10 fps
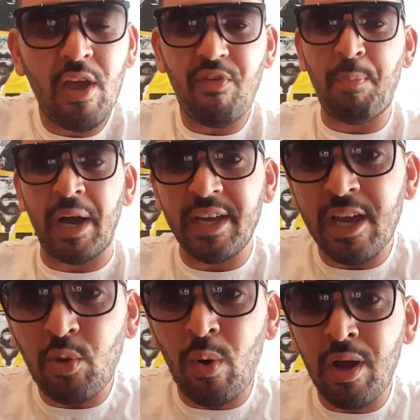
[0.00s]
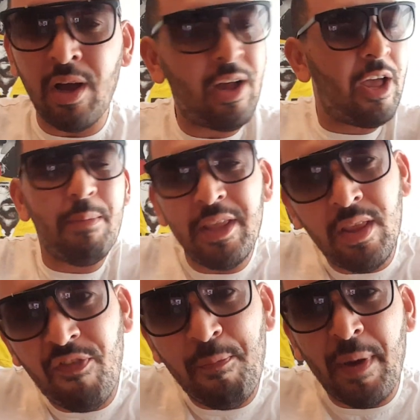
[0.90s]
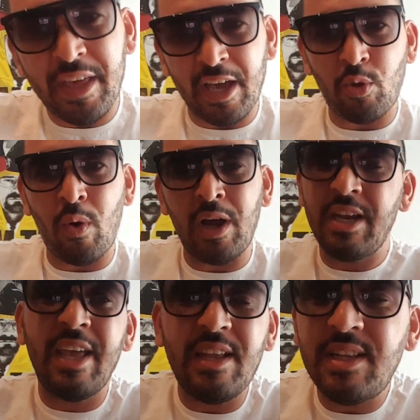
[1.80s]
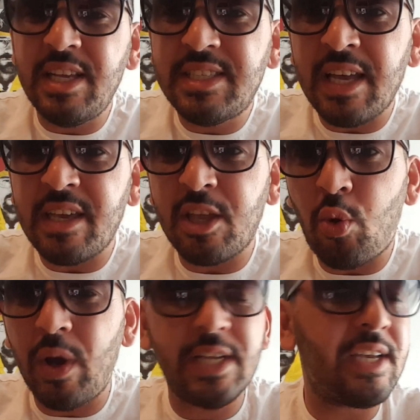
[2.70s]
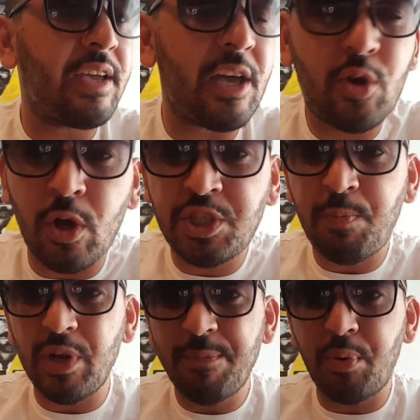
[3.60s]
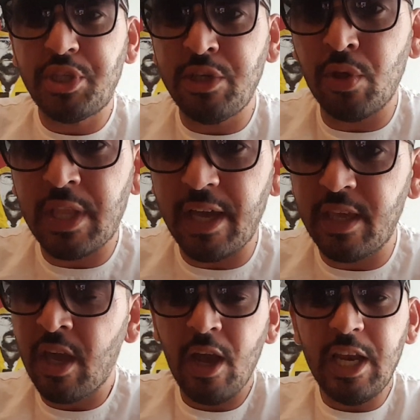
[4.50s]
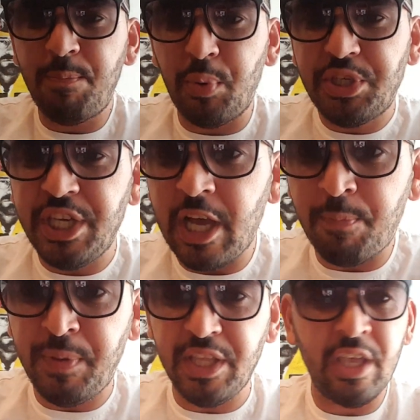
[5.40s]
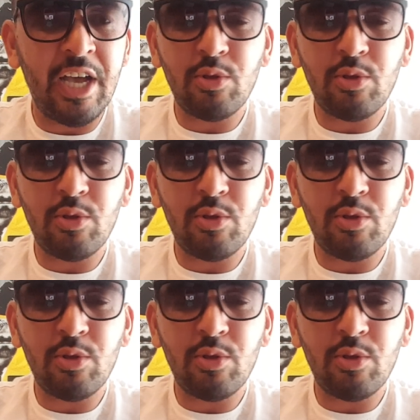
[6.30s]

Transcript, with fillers: Fais pas arrière droit. Mais non, fais pas arrière droit. Les, les arrière droits et les arrière gauche, c'est pour les petits de taille, les petits rapides.